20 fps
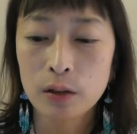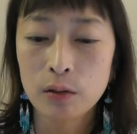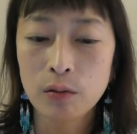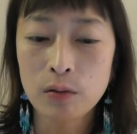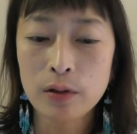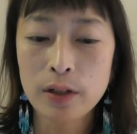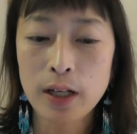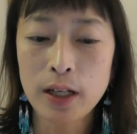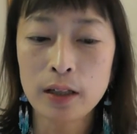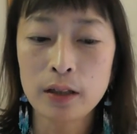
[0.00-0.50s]

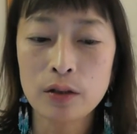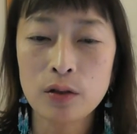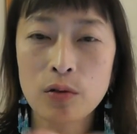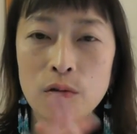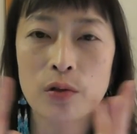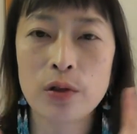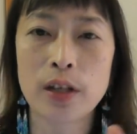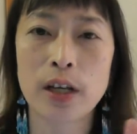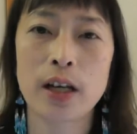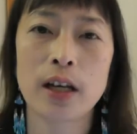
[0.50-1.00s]
当然
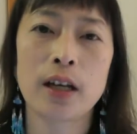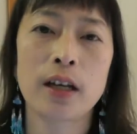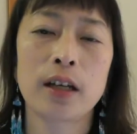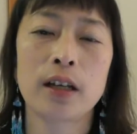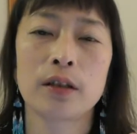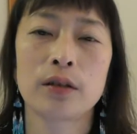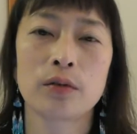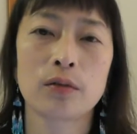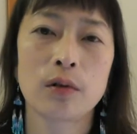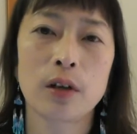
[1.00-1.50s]
女
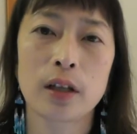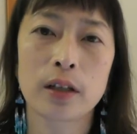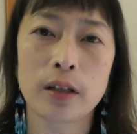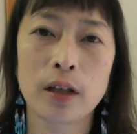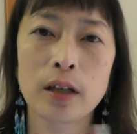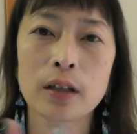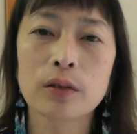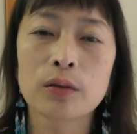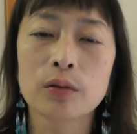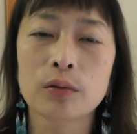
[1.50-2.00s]
性の
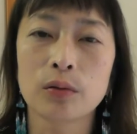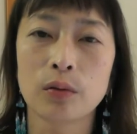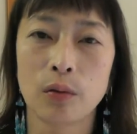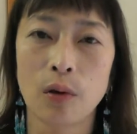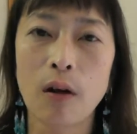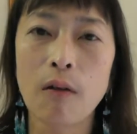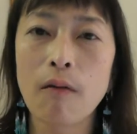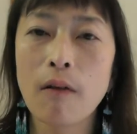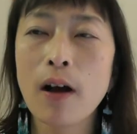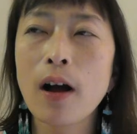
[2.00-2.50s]
方と
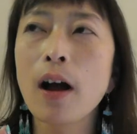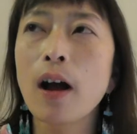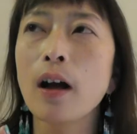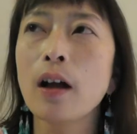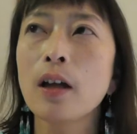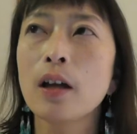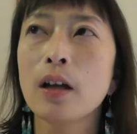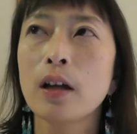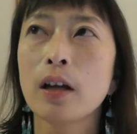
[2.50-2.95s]
かは、